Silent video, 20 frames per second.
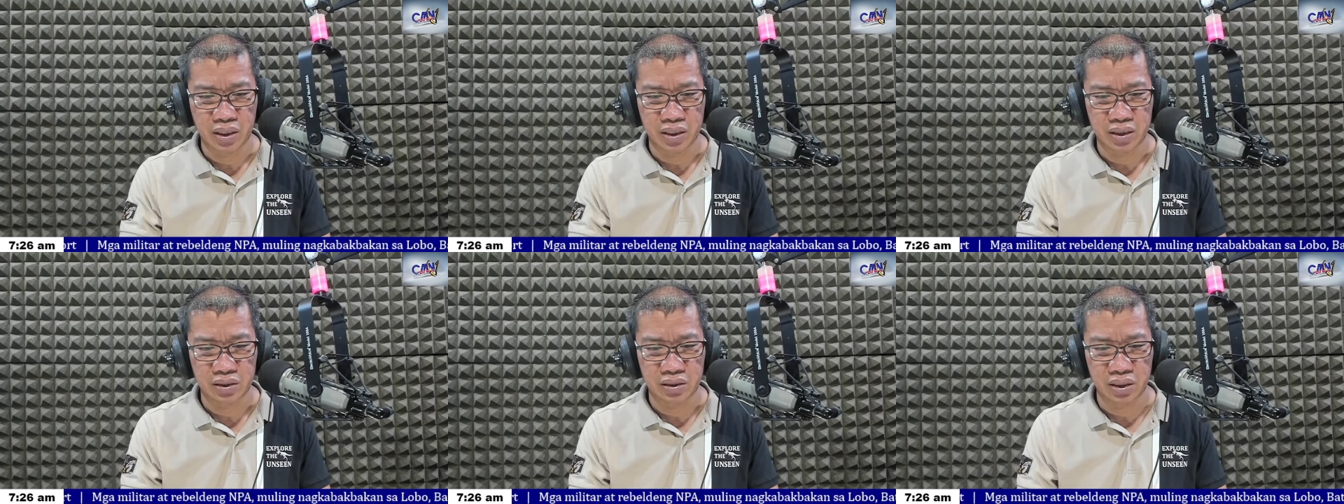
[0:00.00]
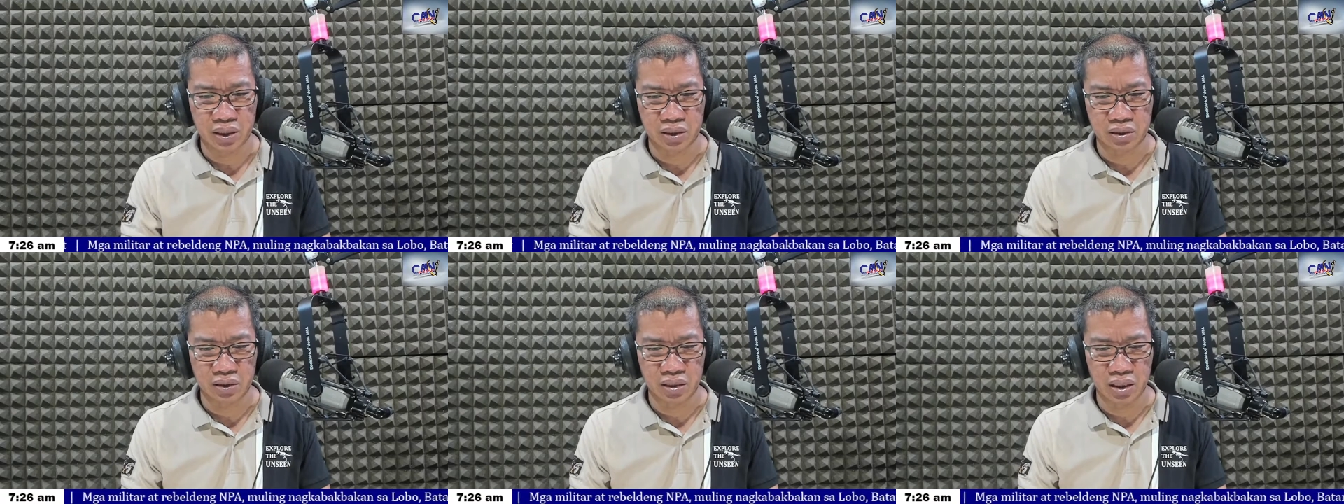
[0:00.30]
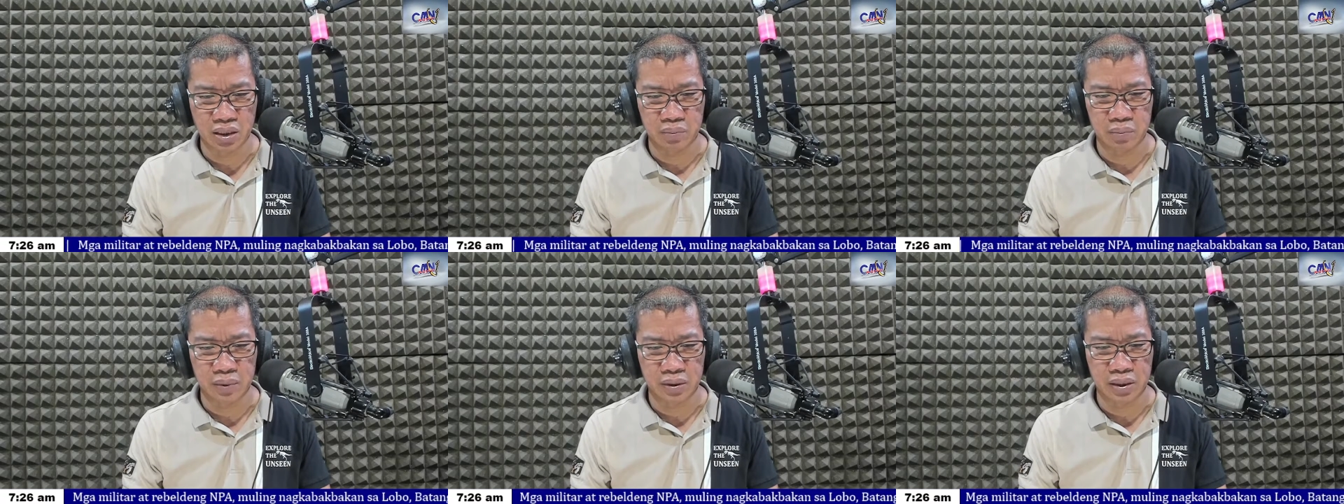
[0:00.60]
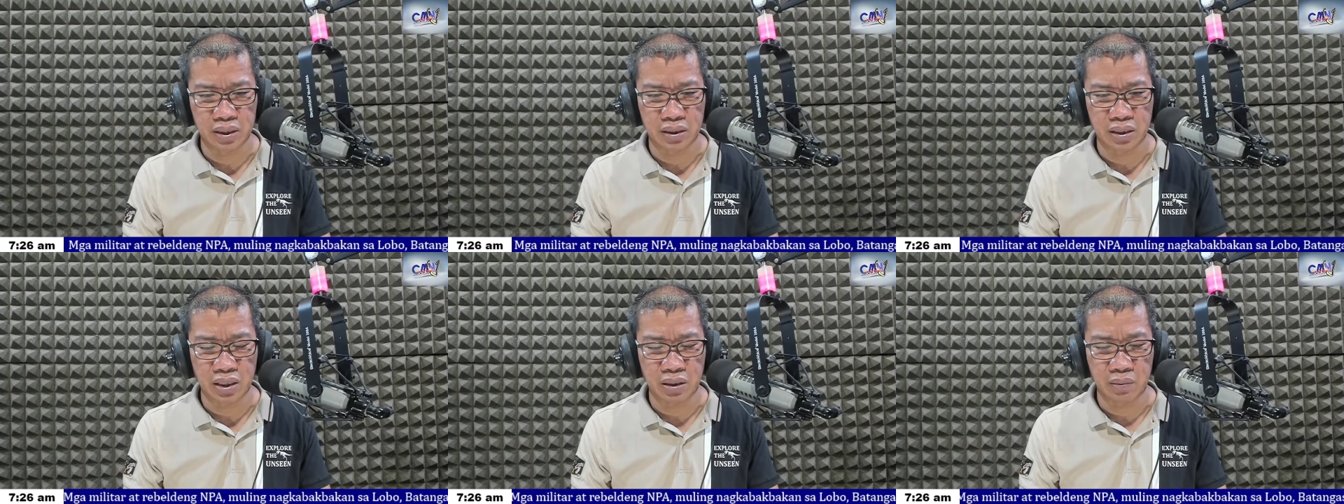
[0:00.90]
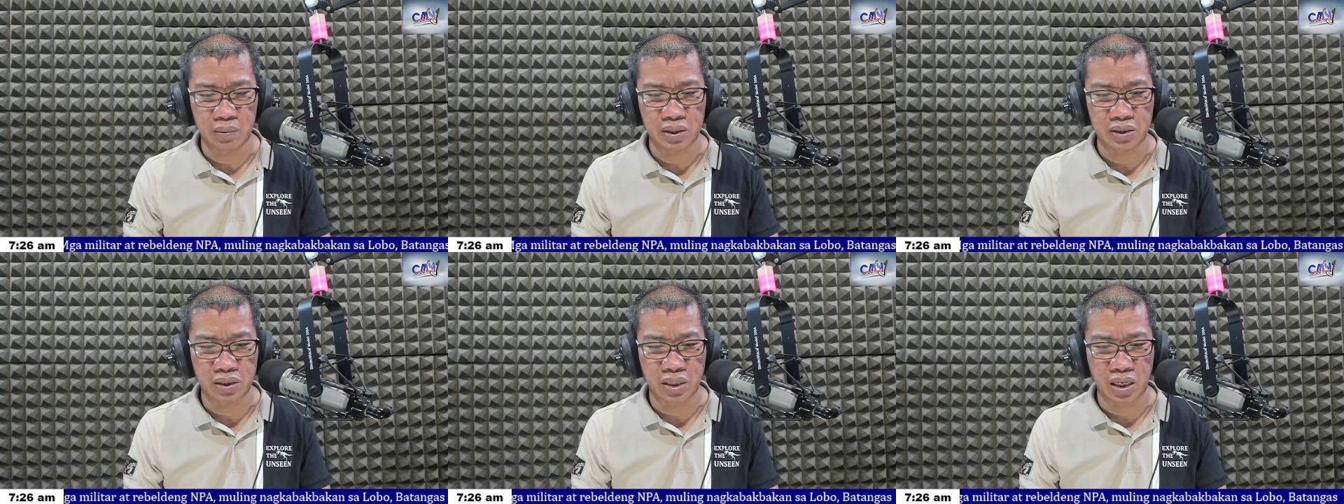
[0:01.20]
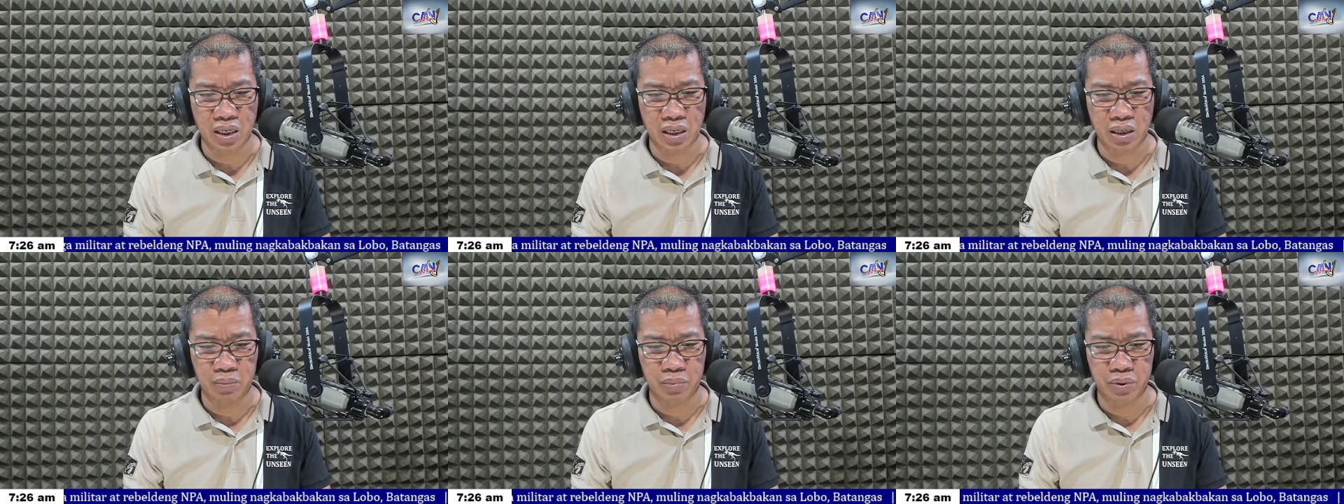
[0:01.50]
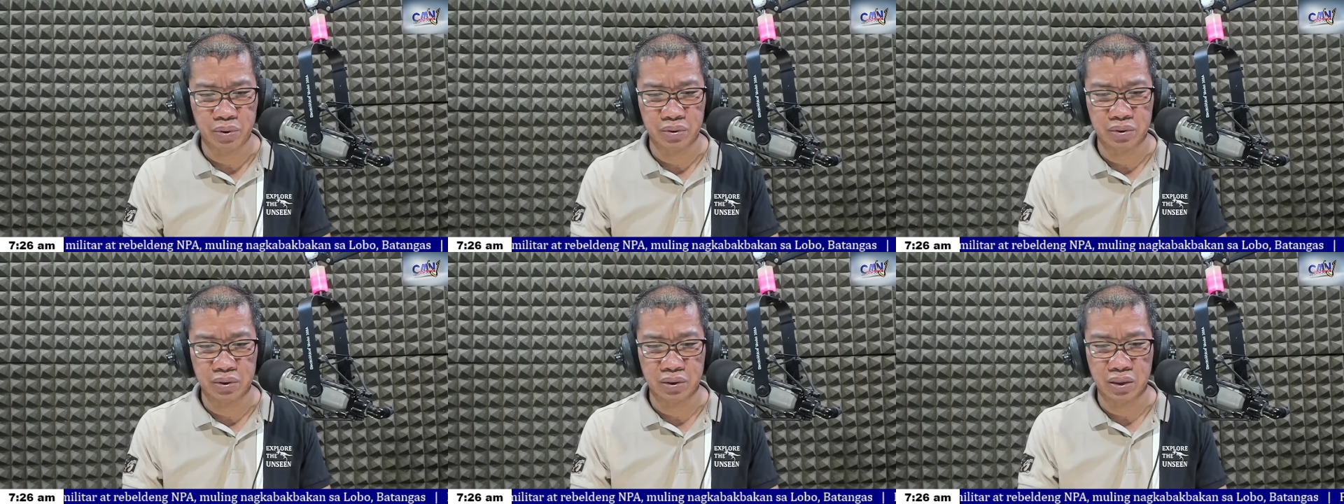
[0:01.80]
Sa statement ay nilabas
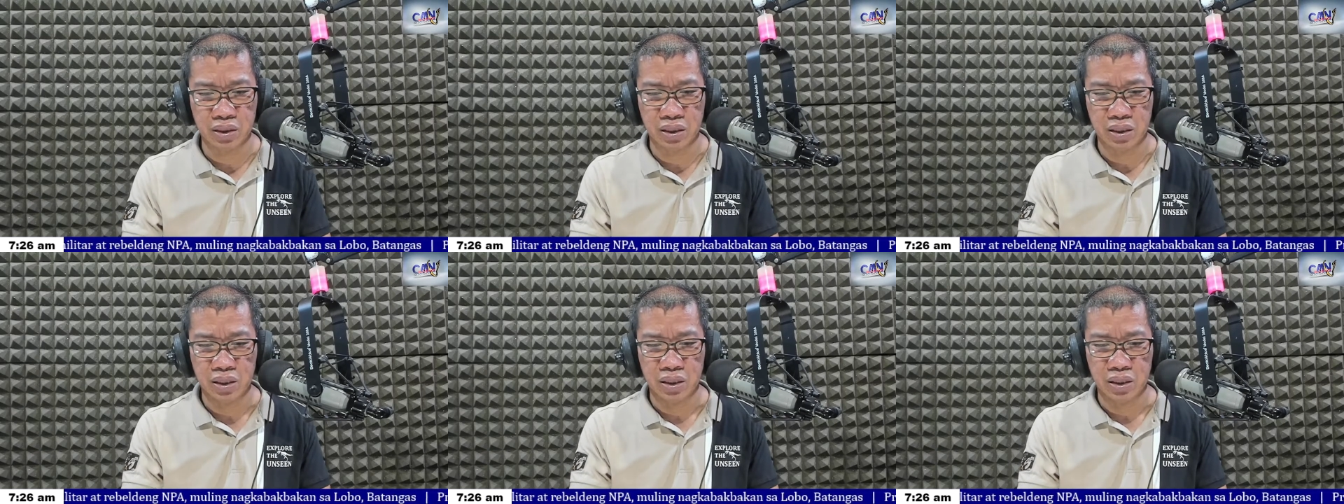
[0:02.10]
kahapon,